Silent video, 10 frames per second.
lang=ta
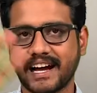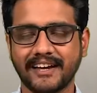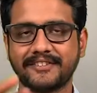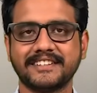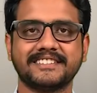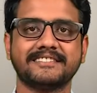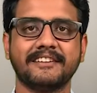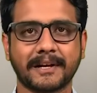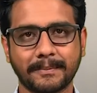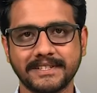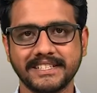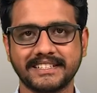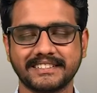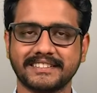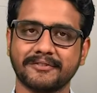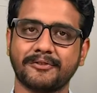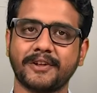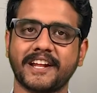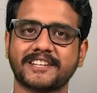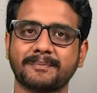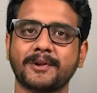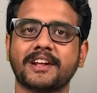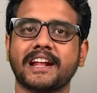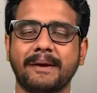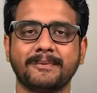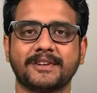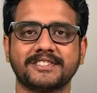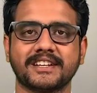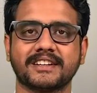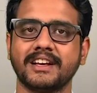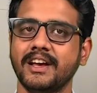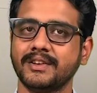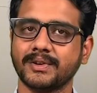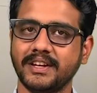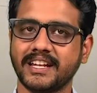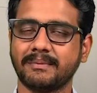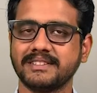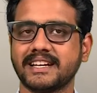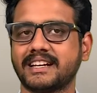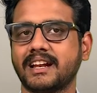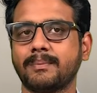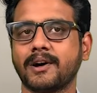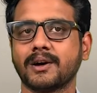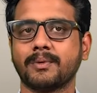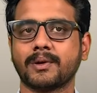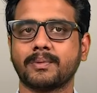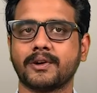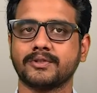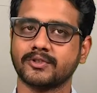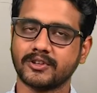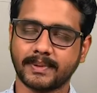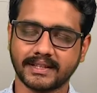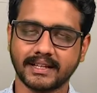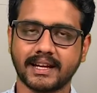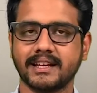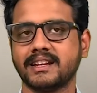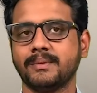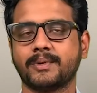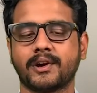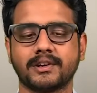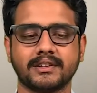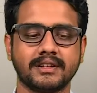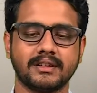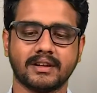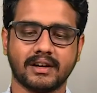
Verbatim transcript: ஹாய் ஃப்ரெண்ட்ஸ் வெல்கம் டு ஜிடன்ஸ் த ஃபுடர் எக்ஸ்ப்ளோரர் ஐம் குணசேகர் ஸோ இன்றைக்கி நம்ம சேனலில் பார்க்க போகிற ப்ராடக்ட் வந்து ஒரு ஸ்பெஷல் கேட்டகரி ப்ராடக்ட் இது